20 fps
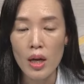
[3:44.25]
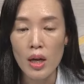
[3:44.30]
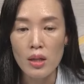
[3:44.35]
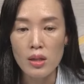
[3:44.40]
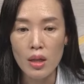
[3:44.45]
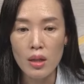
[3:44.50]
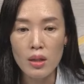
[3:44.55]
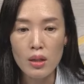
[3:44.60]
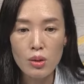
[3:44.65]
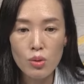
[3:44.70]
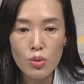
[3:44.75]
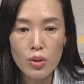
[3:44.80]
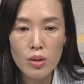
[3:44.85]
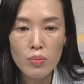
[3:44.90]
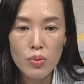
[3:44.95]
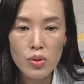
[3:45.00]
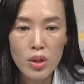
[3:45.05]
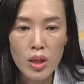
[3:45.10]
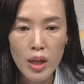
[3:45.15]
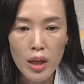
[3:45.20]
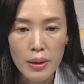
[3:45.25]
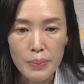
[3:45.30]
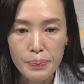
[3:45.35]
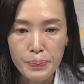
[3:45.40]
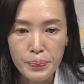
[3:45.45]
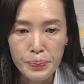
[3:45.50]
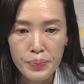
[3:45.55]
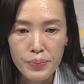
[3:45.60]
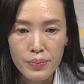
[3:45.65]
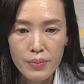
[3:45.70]
자 그리고 이분이
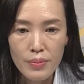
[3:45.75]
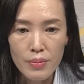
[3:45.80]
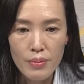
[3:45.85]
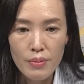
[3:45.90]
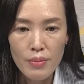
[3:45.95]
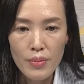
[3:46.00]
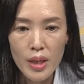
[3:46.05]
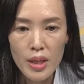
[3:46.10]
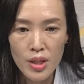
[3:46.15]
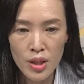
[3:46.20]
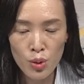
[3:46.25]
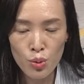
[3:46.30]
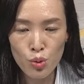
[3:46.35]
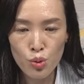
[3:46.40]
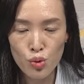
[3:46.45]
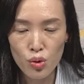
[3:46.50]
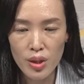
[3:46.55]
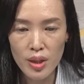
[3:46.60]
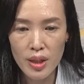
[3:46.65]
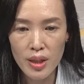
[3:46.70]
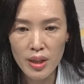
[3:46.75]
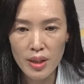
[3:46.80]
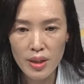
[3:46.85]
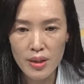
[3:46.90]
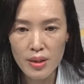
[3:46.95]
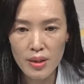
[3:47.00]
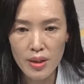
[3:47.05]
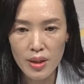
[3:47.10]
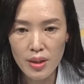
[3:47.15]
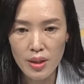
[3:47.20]
신호주기란 게
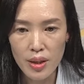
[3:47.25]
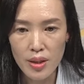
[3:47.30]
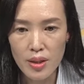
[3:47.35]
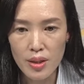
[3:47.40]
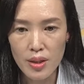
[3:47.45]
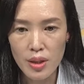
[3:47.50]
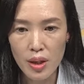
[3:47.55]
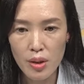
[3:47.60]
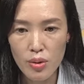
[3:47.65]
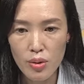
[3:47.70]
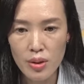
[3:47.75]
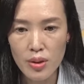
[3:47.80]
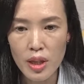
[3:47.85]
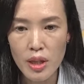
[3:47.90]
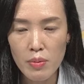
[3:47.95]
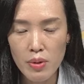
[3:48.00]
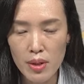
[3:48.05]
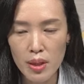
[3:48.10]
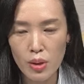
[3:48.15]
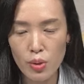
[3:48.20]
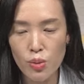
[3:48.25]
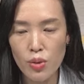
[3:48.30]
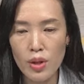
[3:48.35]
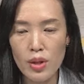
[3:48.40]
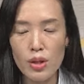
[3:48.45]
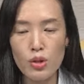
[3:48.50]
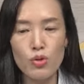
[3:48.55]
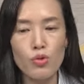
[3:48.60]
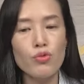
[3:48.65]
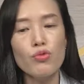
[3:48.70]
있을 텐데 인식하고 그때만
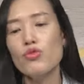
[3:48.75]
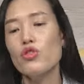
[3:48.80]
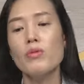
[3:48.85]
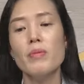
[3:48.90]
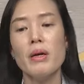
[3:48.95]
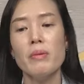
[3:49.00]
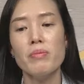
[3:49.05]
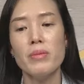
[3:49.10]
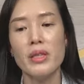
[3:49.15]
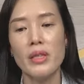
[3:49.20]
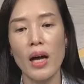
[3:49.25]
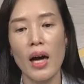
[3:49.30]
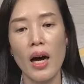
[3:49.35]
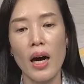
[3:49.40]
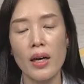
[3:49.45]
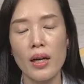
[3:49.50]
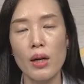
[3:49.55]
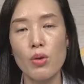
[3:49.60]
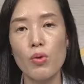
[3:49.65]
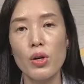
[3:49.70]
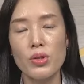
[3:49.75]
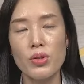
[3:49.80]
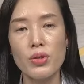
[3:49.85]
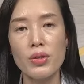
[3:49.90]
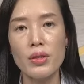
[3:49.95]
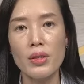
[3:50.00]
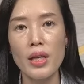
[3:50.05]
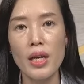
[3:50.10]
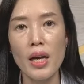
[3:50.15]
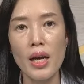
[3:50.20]
작동하는지 궁금합니다. 라고
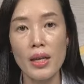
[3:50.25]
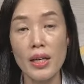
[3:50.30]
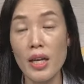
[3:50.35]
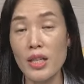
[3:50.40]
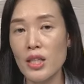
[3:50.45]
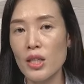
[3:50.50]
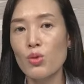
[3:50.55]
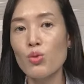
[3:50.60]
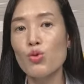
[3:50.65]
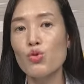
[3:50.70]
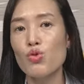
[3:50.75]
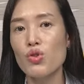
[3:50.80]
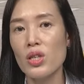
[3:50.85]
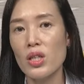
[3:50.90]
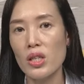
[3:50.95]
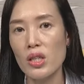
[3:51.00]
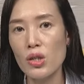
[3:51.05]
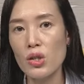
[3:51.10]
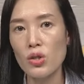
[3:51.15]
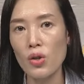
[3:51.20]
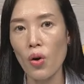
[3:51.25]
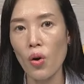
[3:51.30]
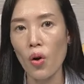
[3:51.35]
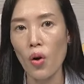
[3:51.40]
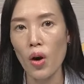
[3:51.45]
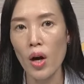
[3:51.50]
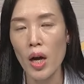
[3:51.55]
하셨는데, 예, 신호주기 있죠.